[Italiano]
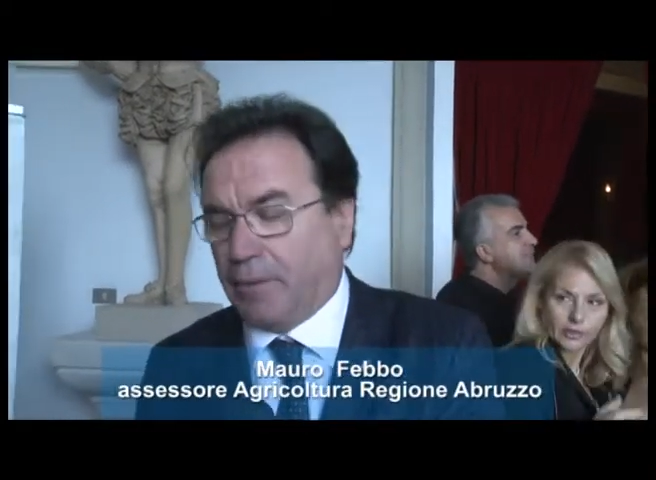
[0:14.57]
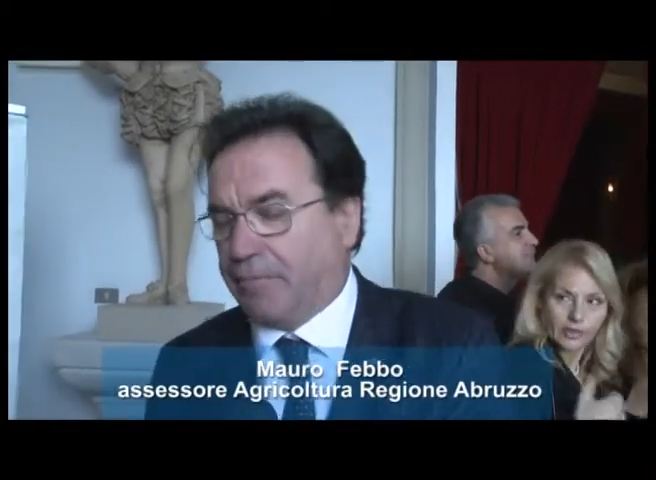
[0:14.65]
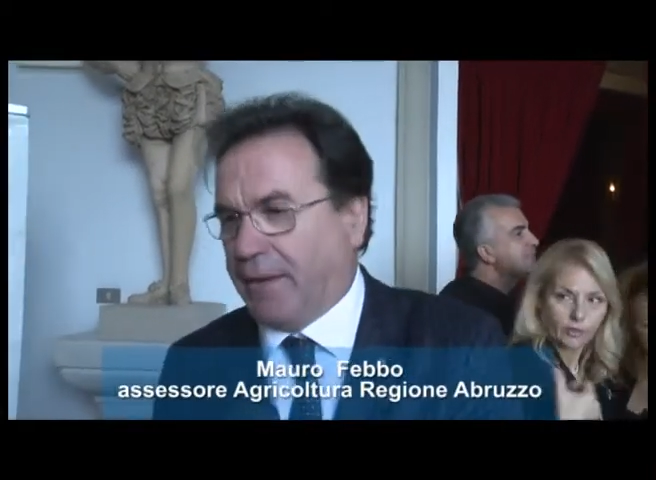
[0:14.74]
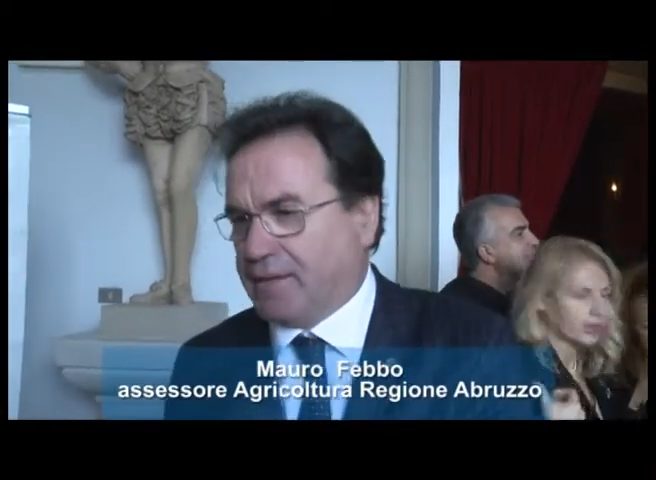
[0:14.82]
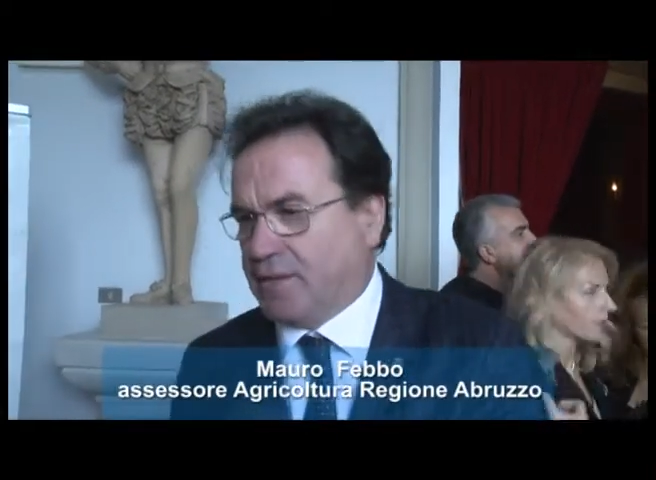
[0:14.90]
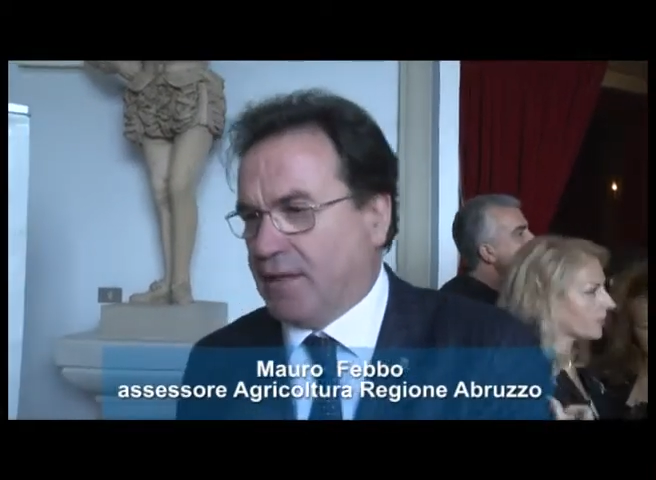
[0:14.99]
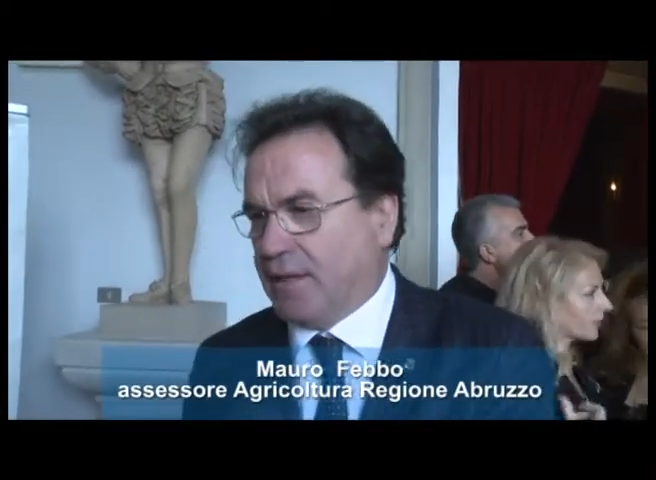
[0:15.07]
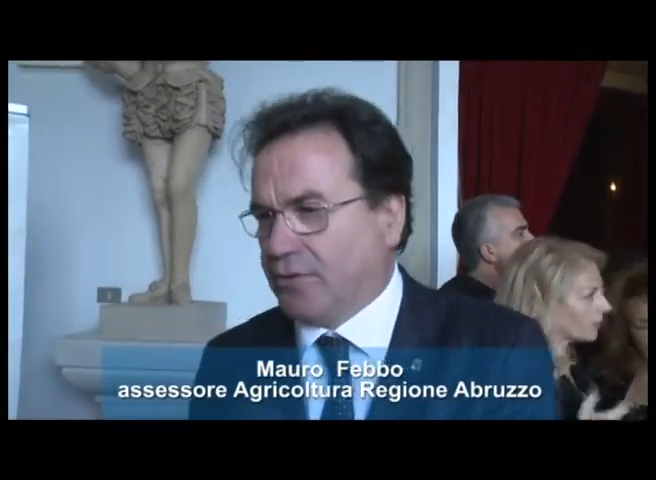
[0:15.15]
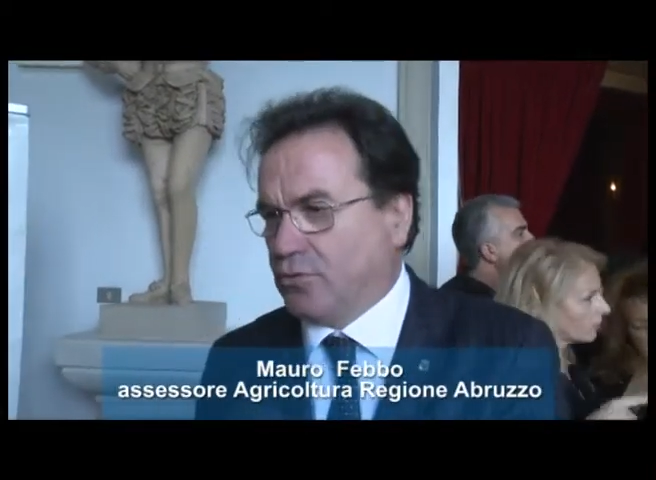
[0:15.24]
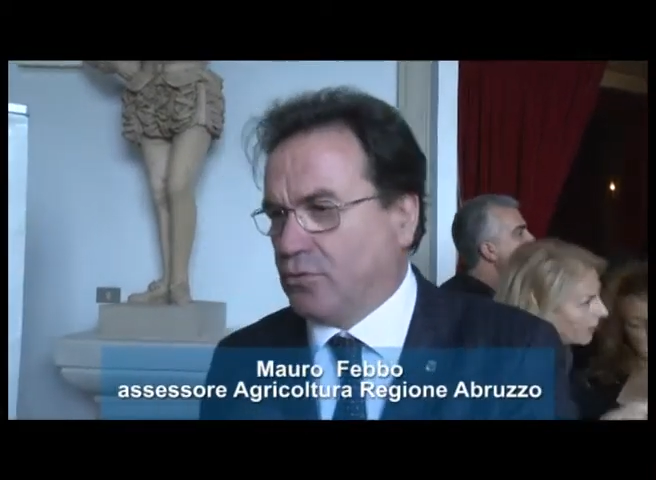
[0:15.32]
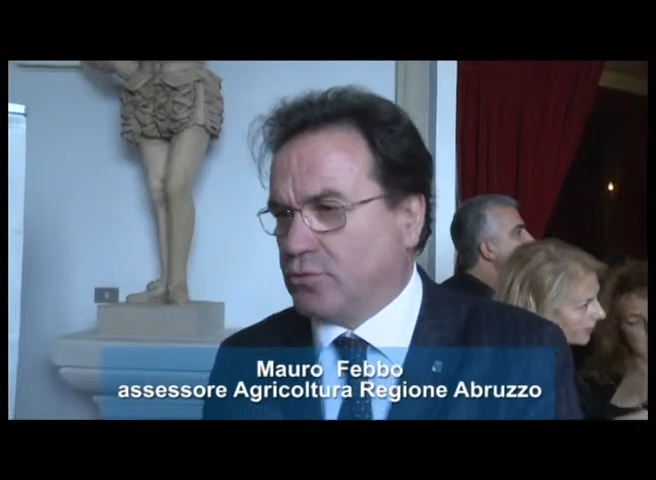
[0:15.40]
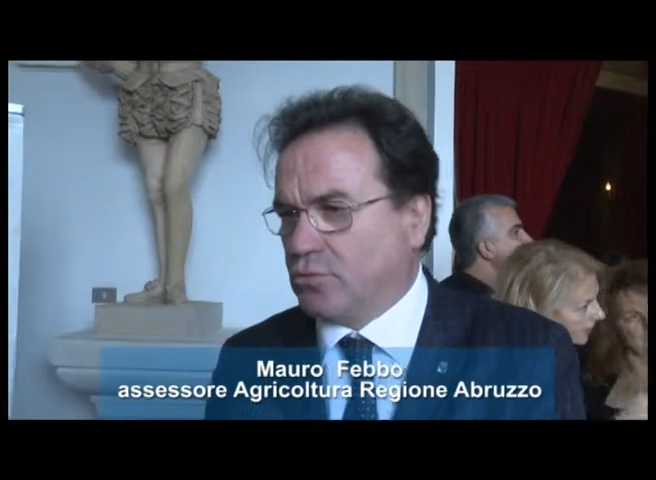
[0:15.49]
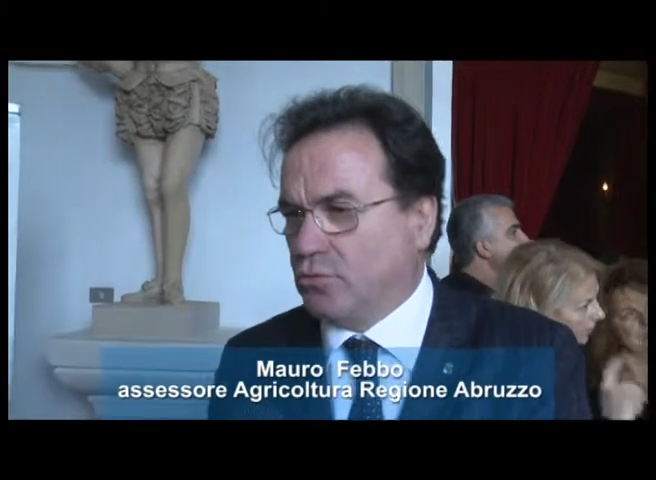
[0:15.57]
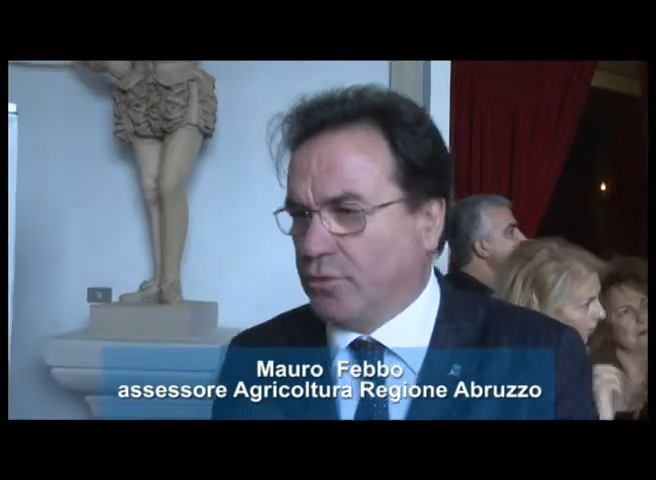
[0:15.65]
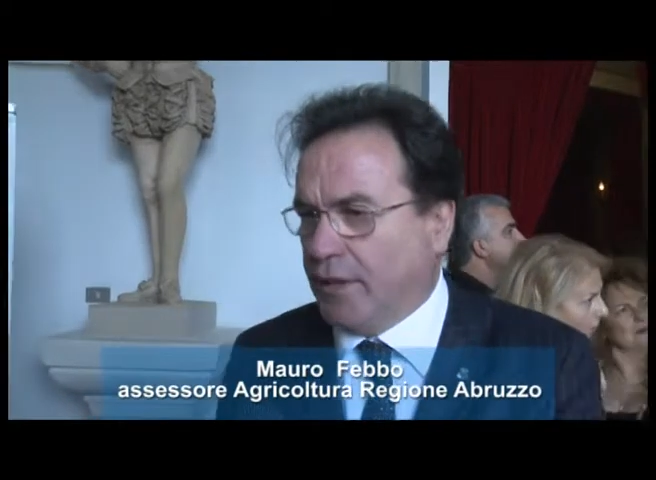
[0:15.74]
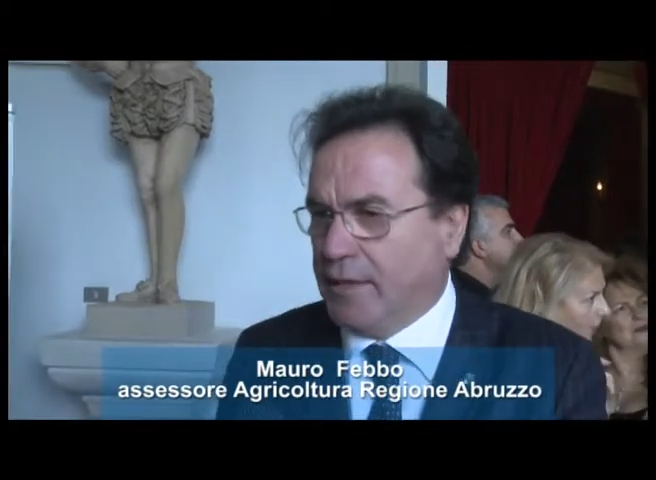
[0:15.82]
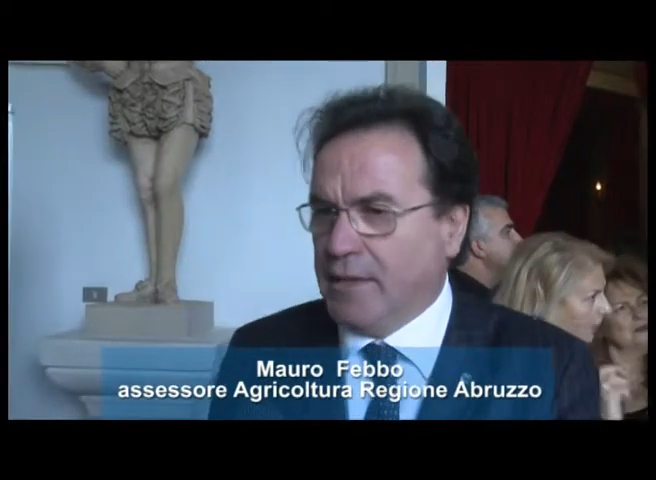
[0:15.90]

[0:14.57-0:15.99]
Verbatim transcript: parte dall'agricoltura.